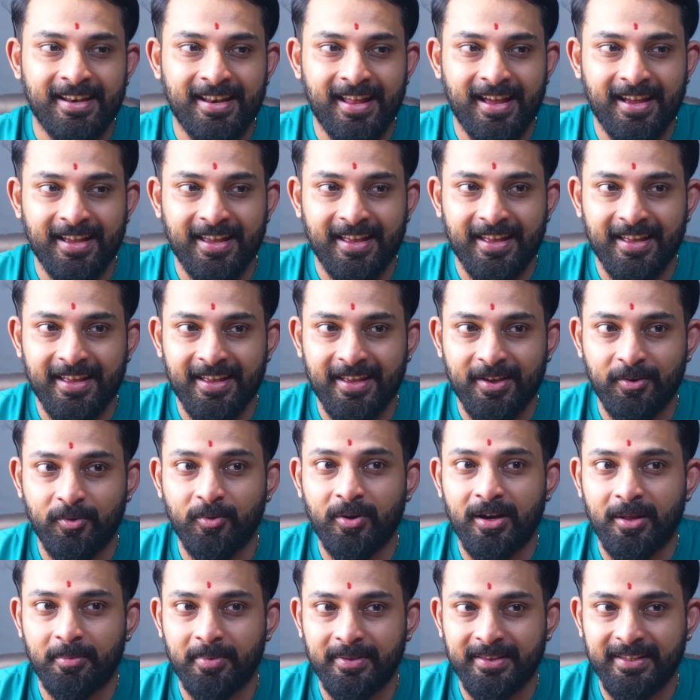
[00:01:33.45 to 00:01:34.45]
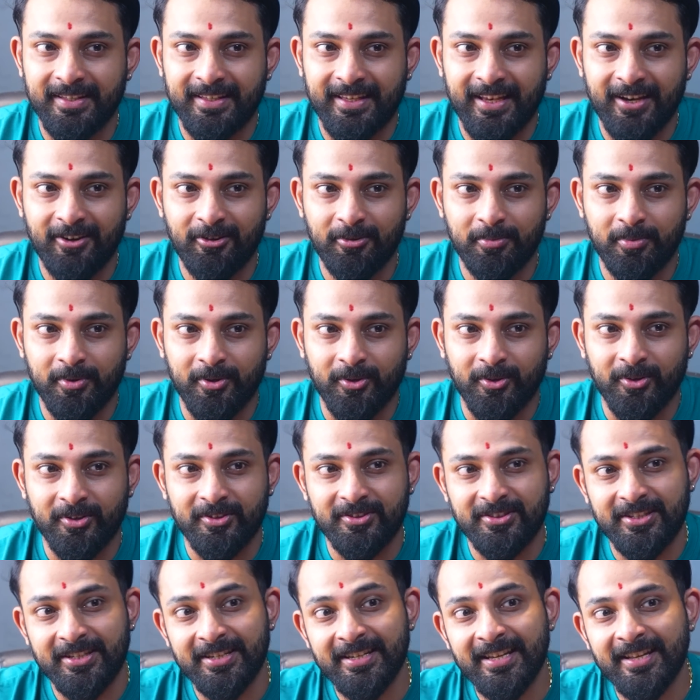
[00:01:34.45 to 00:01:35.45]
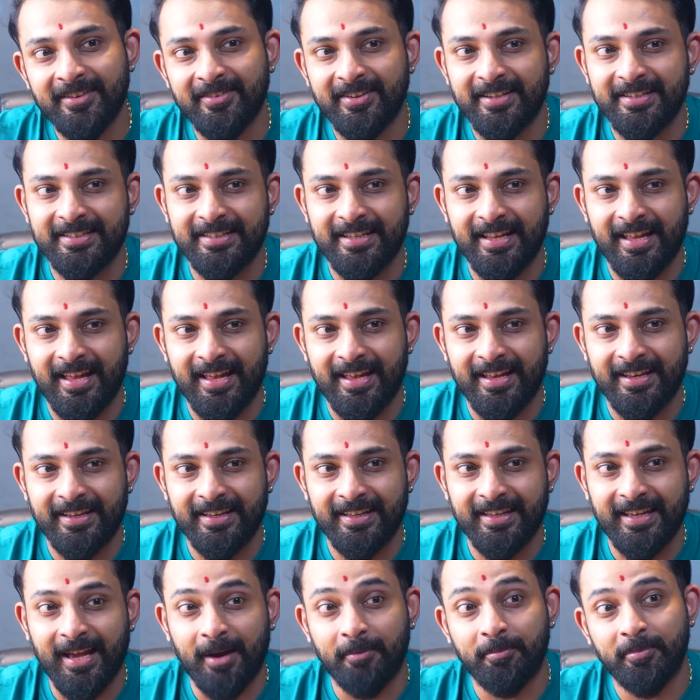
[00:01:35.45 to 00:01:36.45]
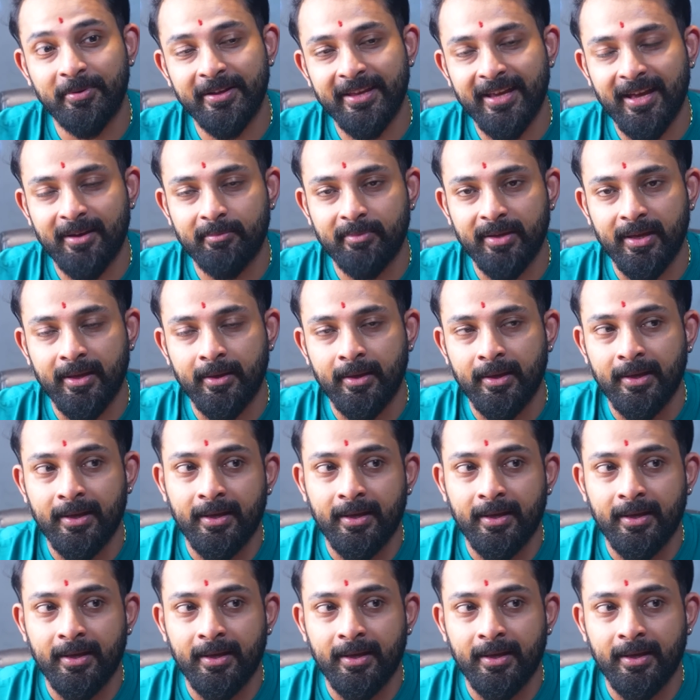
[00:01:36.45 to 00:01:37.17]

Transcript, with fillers: நாங்கள் உங்களை பற்றி கேள்விப்பட்டோம் சின்ன வயசில் நீங்கள் அப்படியாமே